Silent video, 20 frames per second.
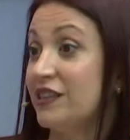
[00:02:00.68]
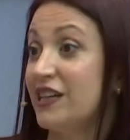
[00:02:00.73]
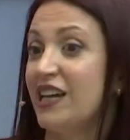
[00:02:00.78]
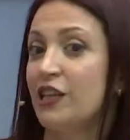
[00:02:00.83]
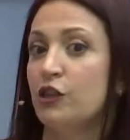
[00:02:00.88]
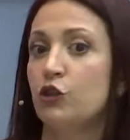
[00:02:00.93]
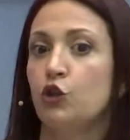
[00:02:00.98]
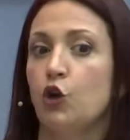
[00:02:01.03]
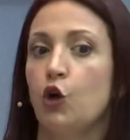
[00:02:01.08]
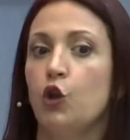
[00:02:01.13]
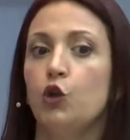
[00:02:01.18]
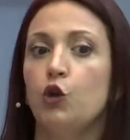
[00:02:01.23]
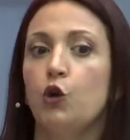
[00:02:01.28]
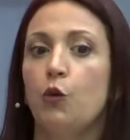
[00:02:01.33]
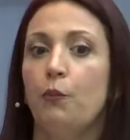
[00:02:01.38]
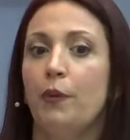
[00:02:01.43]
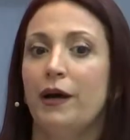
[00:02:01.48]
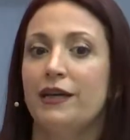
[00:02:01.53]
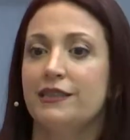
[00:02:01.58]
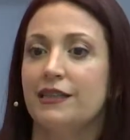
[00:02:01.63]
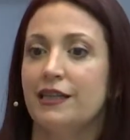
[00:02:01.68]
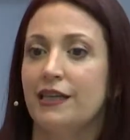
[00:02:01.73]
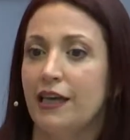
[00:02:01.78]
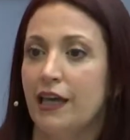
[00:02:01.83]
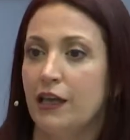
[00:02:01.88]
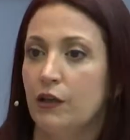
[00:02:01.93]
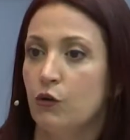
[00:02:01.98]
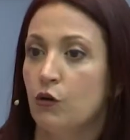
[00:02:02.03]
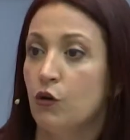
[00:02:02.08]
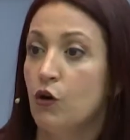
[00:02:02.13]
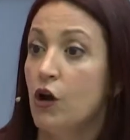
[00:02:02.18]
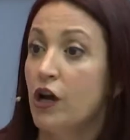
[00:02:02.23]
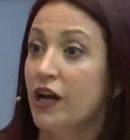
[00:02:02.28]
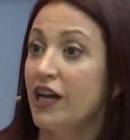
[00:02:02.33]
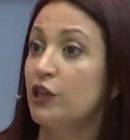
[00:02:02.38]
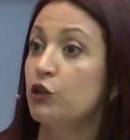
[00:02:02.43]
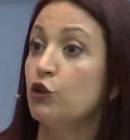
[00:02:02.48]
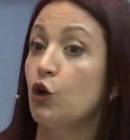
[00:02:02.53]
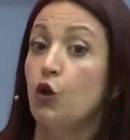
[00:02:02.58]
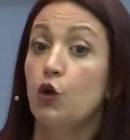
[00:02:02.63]
que todo lo pasajero,
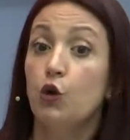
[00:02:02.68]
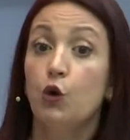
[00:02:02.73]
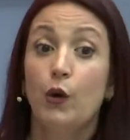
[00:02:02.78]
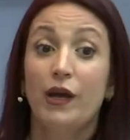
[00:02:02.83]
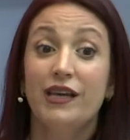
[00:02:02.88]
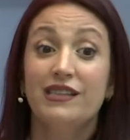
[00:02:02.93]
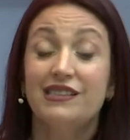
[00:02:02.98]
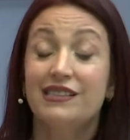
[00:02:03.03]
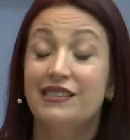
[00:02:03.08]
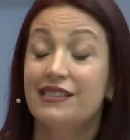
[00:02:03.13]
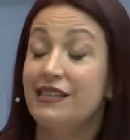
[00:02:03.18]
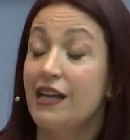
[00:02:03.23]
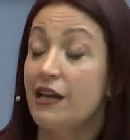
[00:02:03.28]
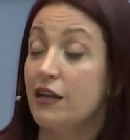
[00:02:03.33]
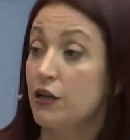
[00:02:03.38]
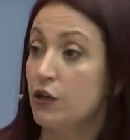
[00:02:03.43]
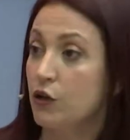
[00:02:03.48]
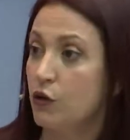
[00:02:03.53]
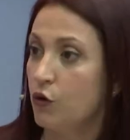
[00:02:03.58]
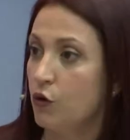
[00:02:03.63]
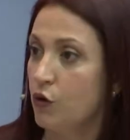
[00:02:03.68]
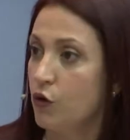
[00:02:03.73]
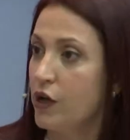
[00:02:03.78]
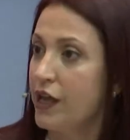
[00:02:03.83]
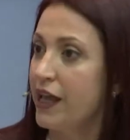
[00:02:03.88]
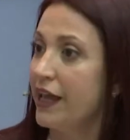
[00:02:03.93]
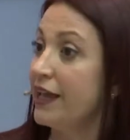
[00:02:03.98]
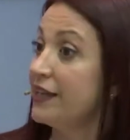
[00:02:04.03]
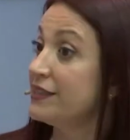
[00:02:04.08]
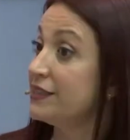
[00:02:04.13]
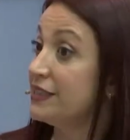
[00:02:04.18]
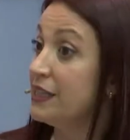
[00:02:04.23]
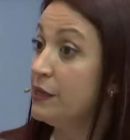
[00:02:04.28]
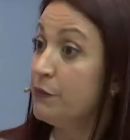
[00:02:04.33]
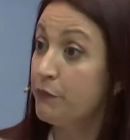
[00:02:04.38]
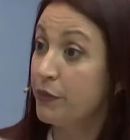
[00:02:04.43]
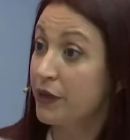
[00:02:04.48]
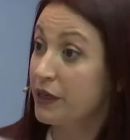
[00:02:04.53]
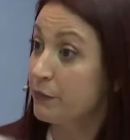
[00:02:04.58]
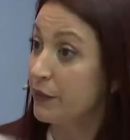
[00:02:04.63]
que todo lo externo es
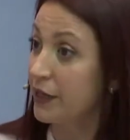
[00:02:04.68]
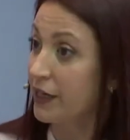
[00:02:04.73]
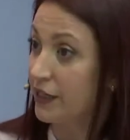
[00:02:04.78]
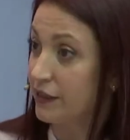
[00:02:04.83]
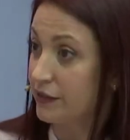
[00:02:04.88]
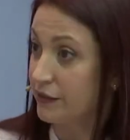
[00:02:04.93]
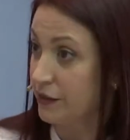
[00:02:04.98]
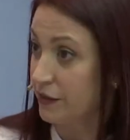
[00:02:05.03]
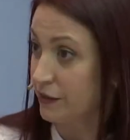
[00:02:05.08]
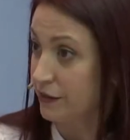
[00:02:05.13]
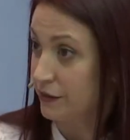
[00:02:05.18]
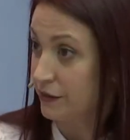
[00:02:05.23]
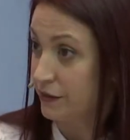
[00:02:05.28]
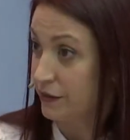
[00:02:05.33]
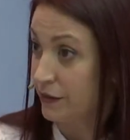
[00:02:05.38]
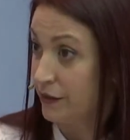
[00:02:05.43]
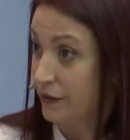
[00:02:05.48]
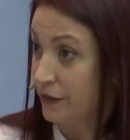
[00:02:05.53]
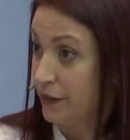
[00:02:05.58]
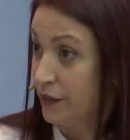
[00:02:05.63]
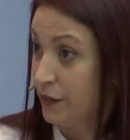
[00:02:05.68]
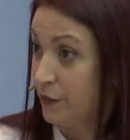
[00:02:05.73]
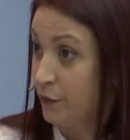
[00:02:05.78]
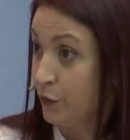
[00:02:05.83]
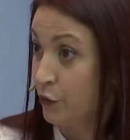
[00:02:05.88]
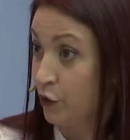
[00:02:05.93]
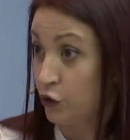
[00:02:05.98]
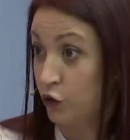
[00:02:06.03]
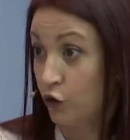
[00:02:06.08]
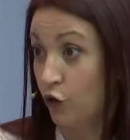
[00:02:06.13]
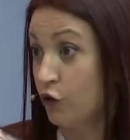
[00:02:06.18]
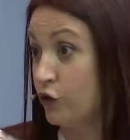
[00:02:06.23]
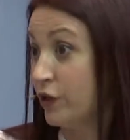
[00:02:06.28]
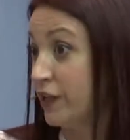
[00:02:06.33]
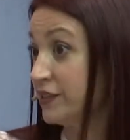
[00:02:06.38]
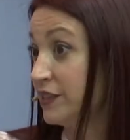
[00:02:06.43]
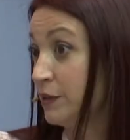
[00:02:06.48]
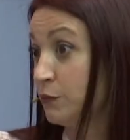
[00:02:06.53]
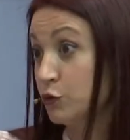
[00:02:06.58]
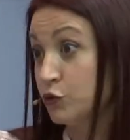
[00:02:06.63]
impermanente, porque todos
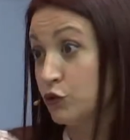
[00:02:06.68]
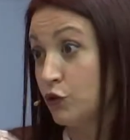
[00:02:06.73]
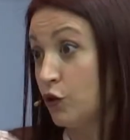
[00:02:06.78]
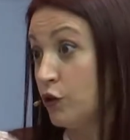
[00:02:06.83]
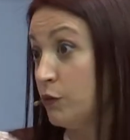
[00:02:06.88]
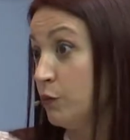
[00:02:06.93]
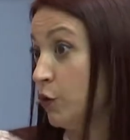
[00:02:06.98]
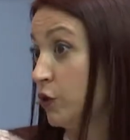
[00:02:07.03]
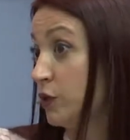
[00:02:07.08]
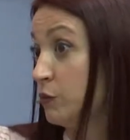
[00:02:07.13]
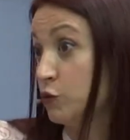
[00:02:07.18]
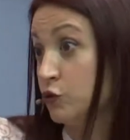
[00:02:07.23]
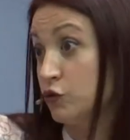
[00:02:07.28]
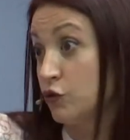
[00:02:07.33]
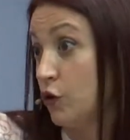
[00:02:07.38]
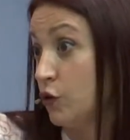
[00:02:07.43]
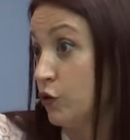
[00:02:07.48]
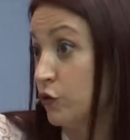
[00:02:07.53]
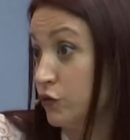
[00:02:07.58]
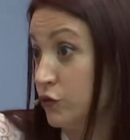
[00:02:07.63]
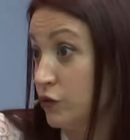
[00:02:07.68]
nacemos solos y morimos solos.